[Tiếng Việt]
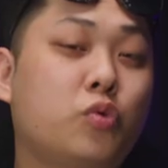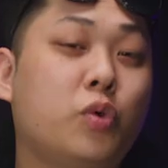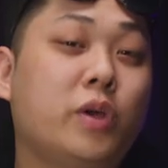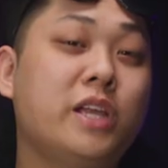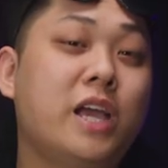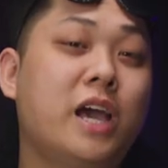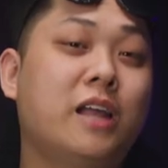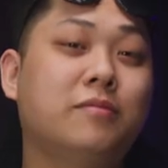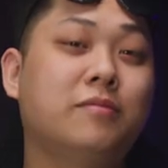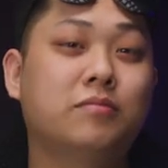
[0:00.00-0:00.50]
Tuy
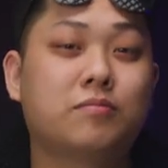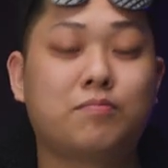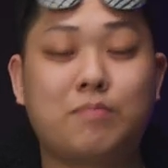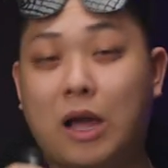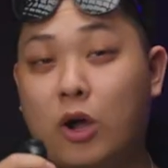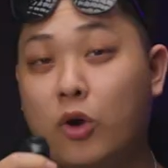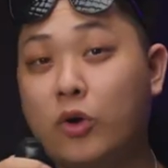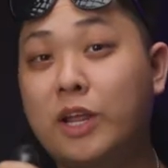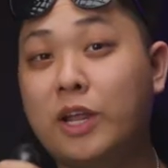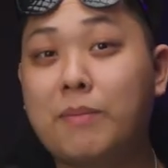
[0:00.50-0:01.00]
nhiên,
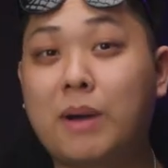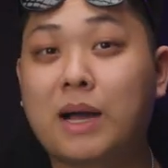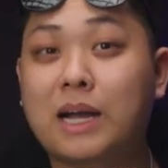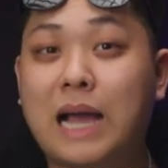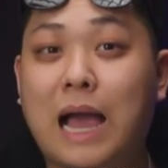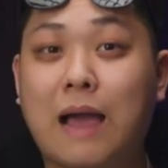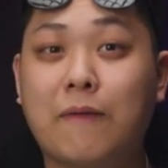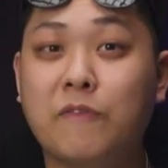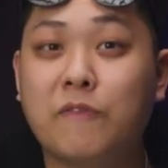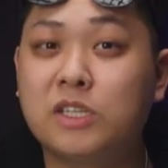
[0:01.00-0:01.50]
bạn có nên mặc
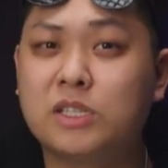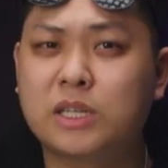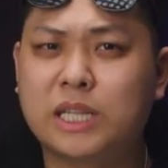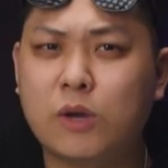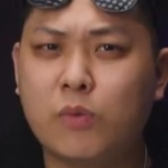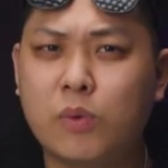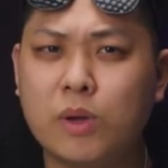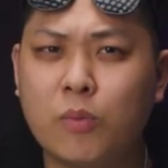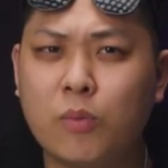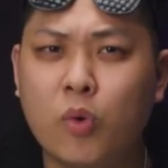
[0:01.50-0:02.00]
cảm vì trở
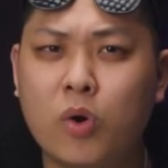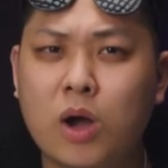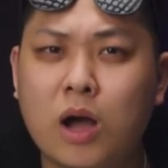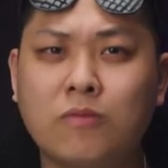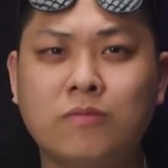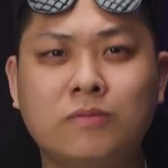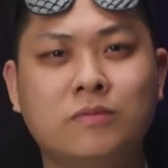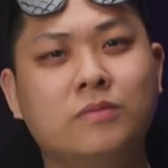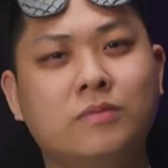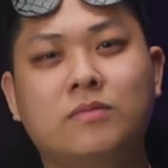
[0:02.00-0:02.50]
thành Weibo
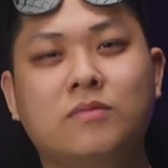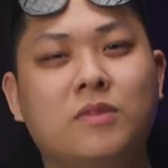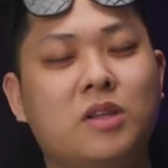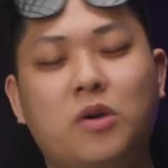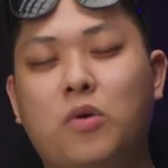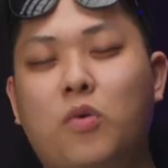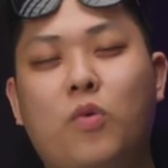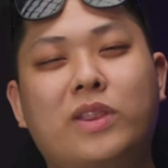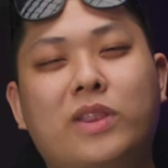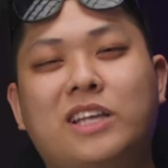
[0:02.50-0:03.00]
không?
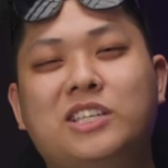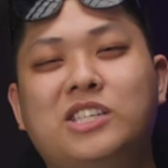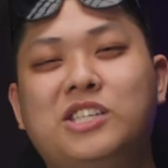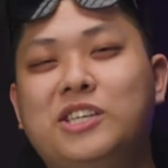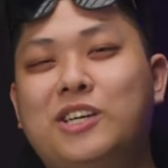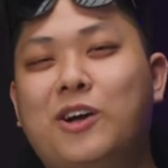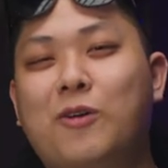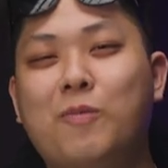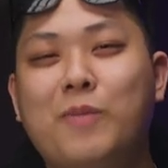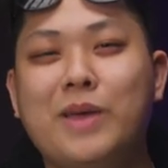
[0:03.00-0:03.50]

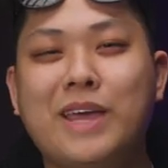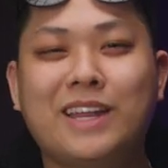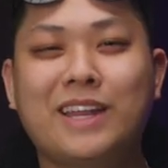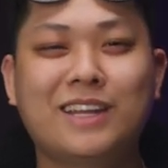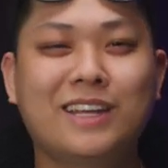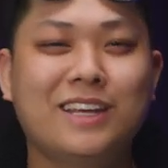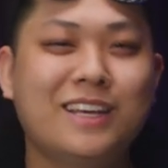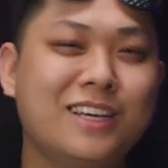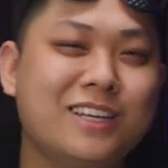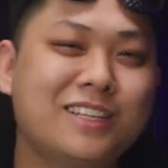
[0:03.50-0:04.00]
Watashi không biết,
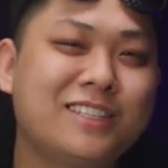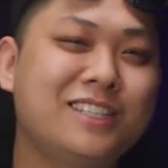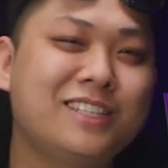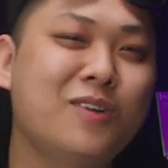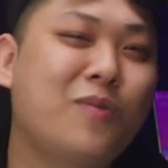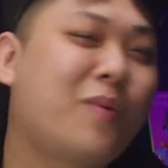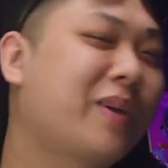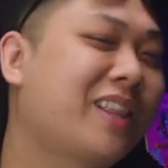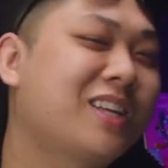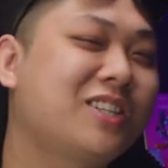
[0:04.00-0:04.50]

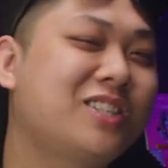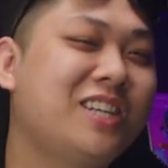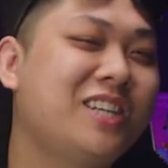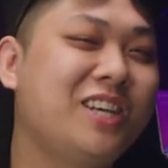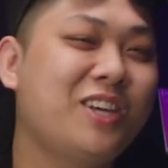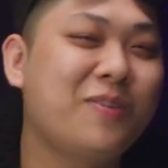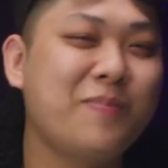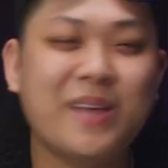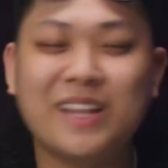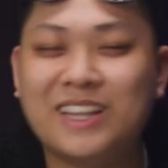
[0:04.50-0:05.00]
nhưng
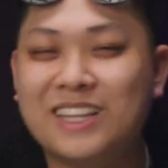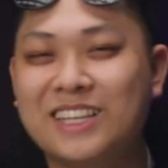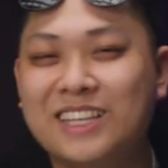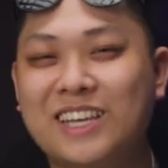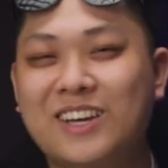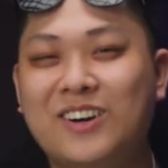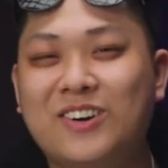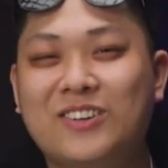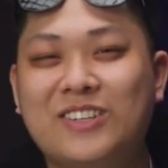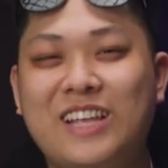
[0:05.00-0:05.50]
Watashi biết
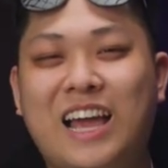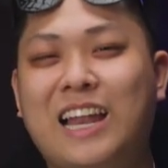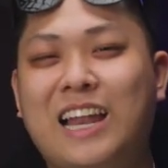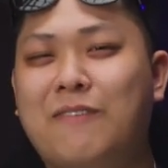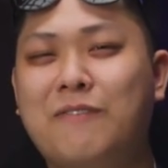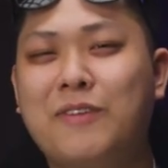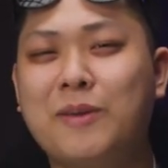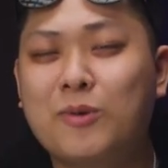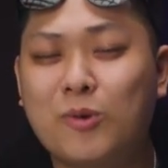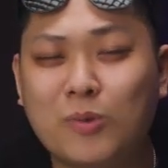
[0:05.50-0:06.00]
nhiều nhà
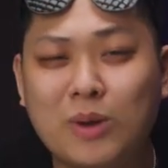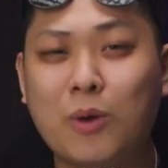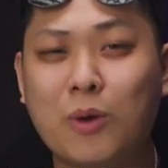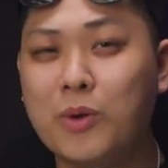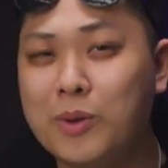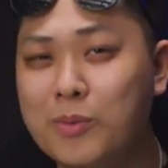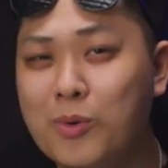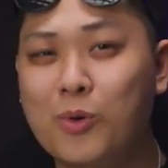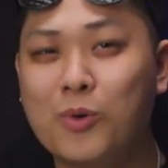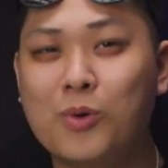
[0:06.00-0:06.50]
làm phim cũng là
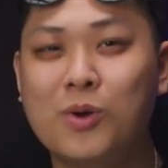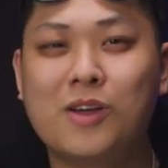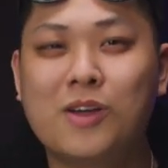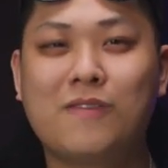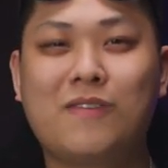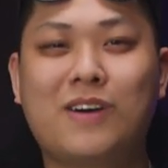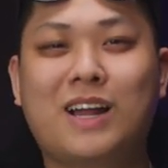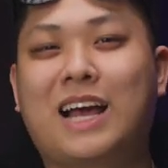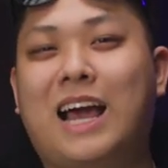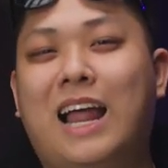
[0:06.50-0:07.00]
Weibo
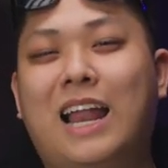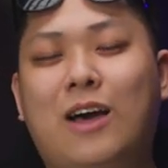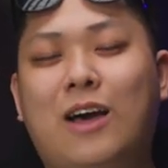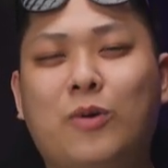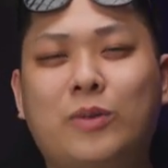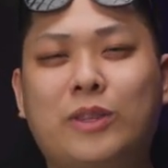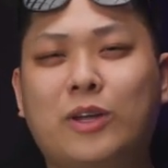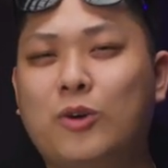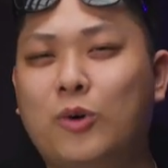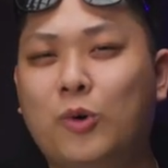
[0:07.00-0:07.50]
và cả là
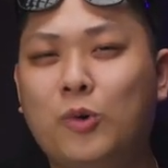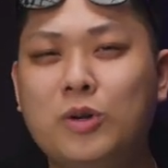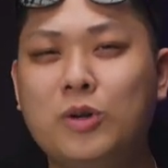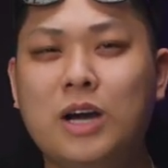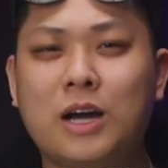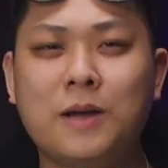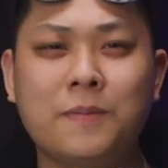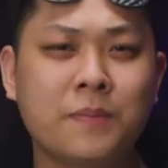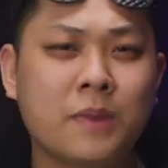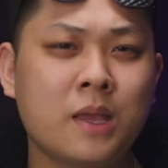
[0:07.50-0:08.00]
otaku
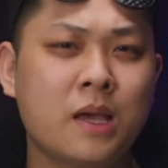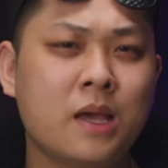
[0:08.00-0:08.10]
nữa.